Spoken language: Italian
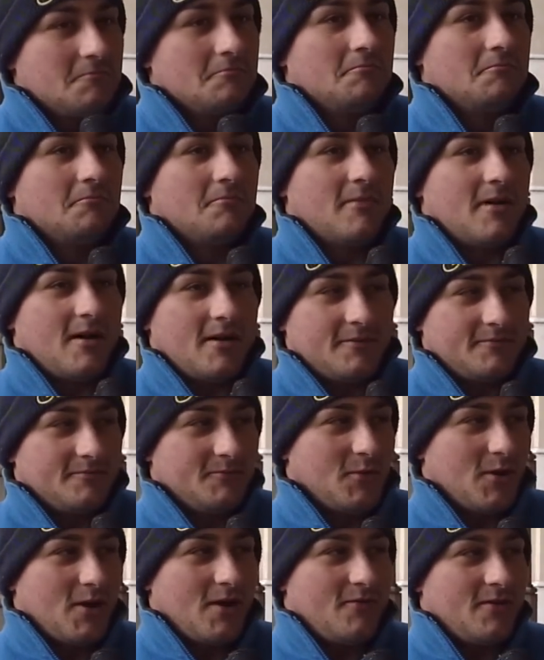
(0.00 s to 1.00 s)
Ma
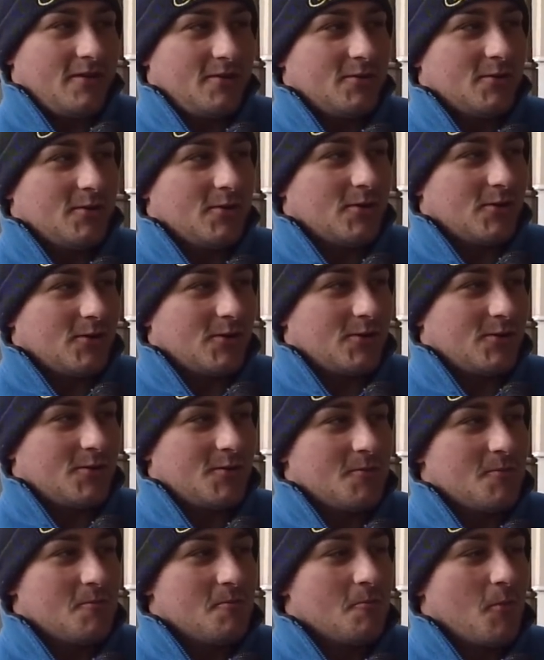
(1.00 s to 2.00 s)
non la
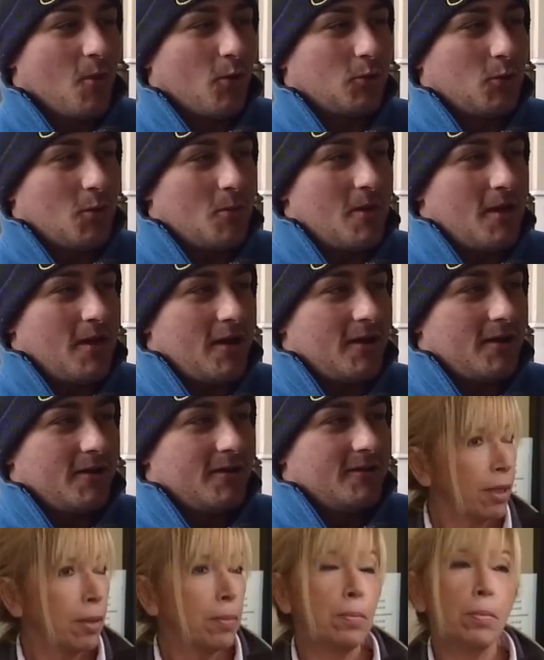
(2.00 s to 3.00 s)
vedo molto bene.
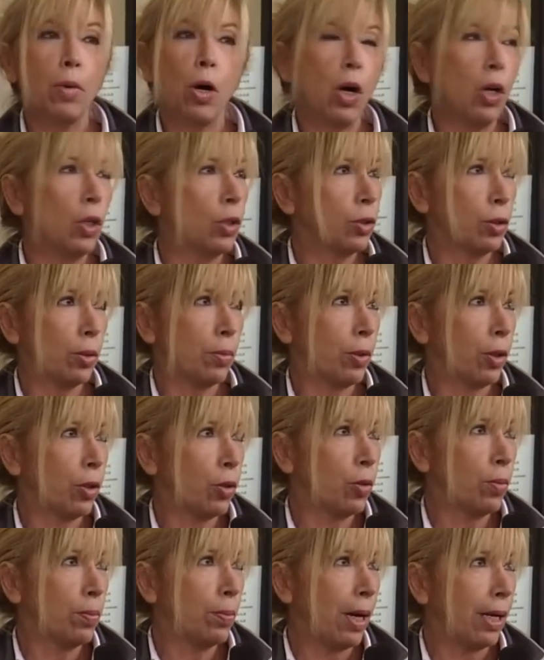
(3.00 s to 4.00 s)
Molto
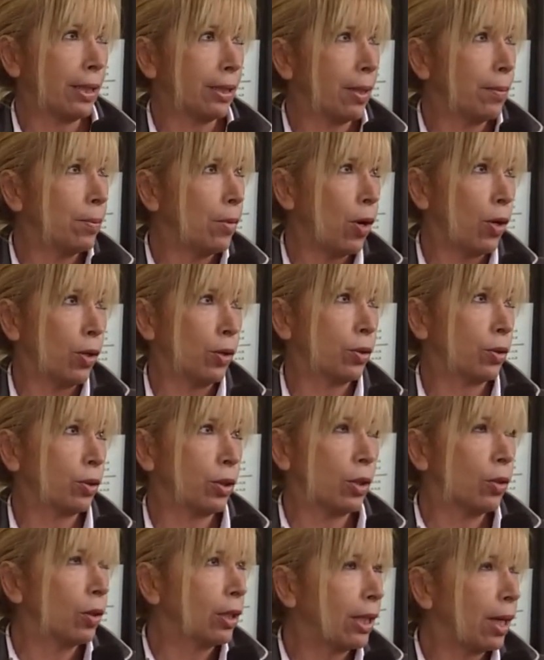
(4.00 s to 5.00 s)
preoccupata, molto. Se
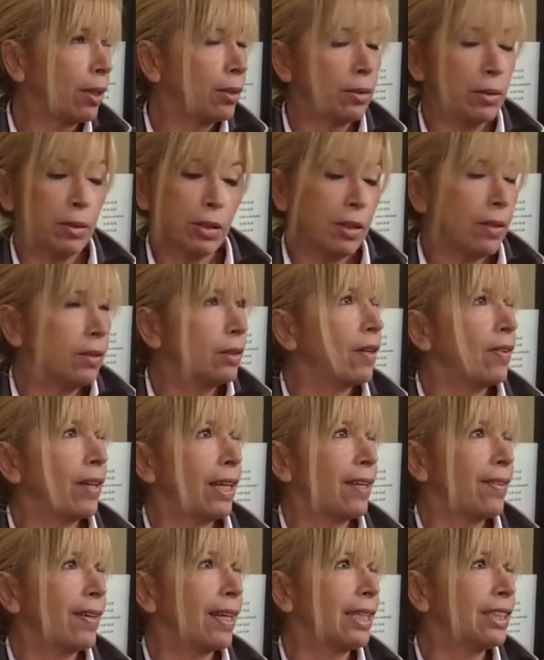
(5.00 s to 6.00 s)
non, deve
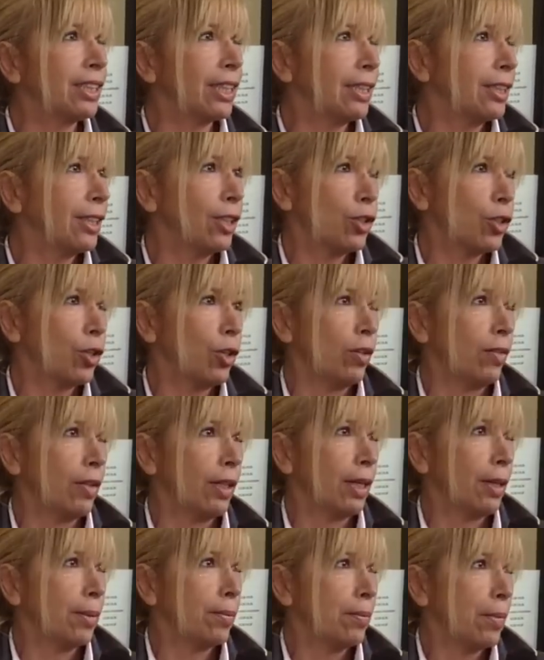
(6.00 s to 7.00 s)
arrivare gente
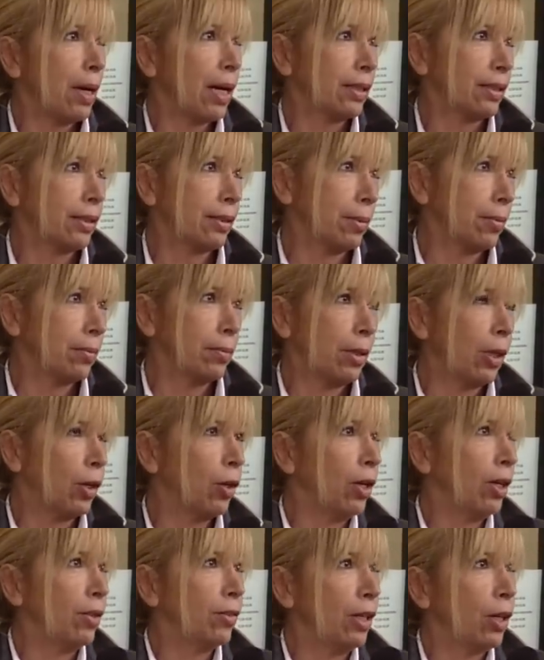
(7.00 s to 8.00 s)
giovane, basta.
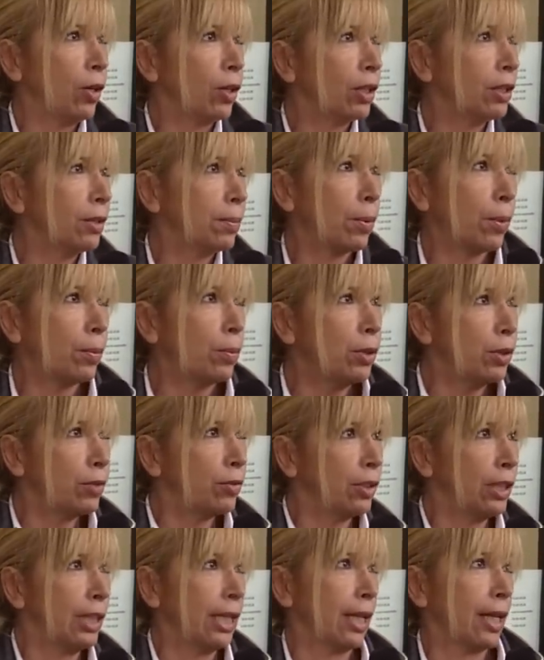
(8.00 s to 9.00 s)
È, ora di, proprio di
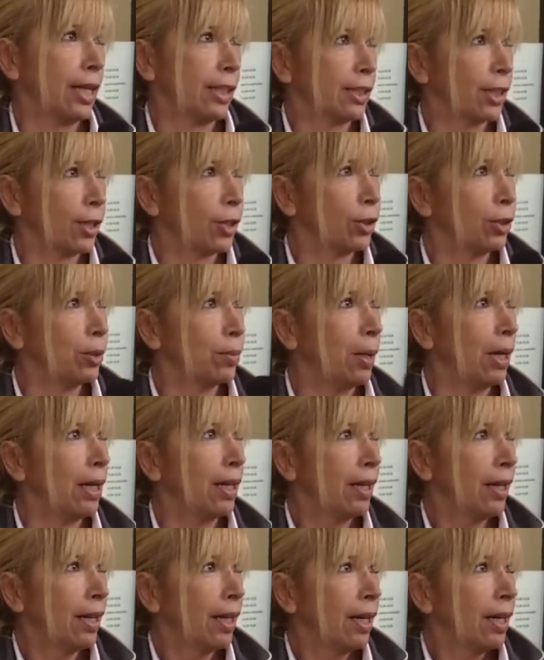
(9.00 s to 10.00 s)
finirla, secondo lei me. Lei si
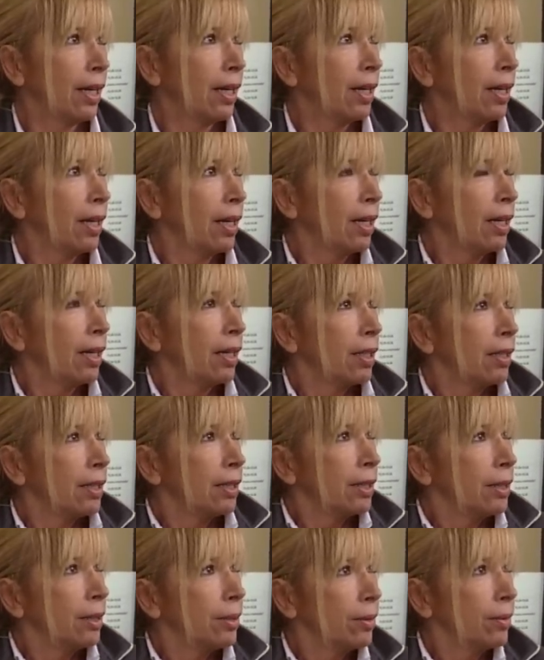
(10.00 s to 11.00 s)
augurerebbe che
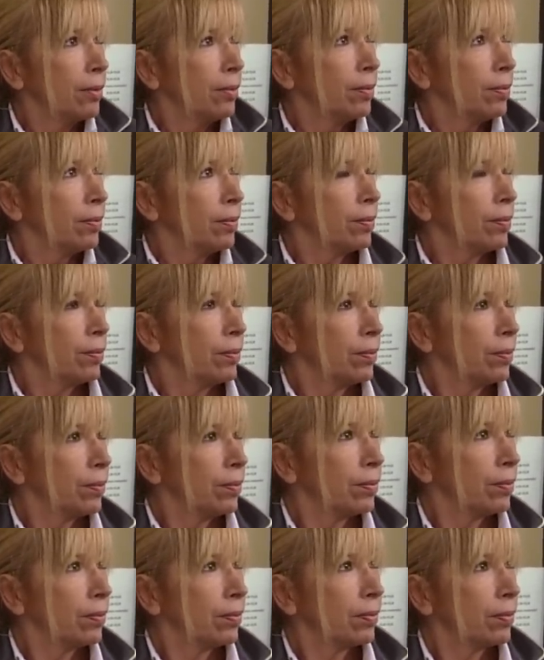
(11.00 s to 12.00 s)
fosse terminata
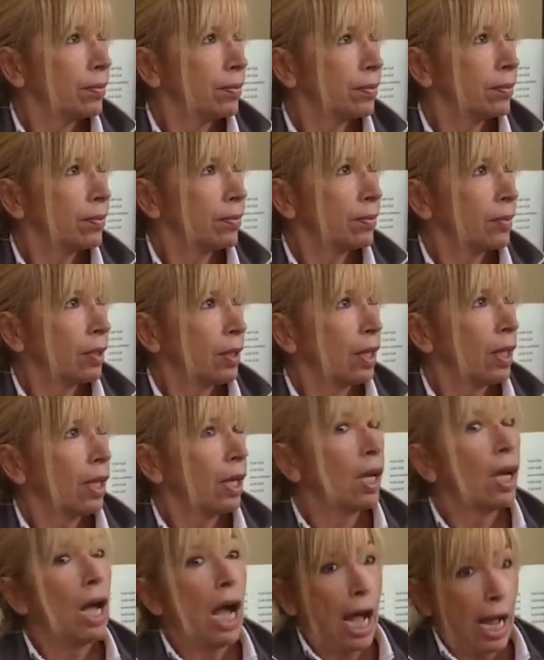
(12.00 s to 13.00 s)
la legislatura col
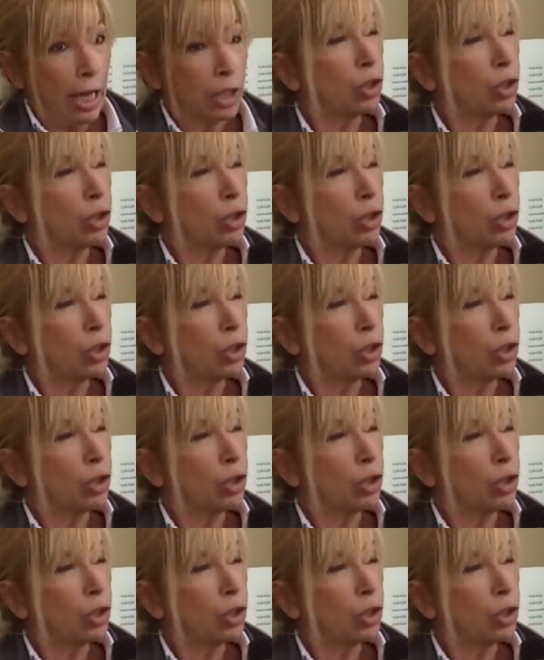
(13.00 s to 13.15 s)
governo Monti?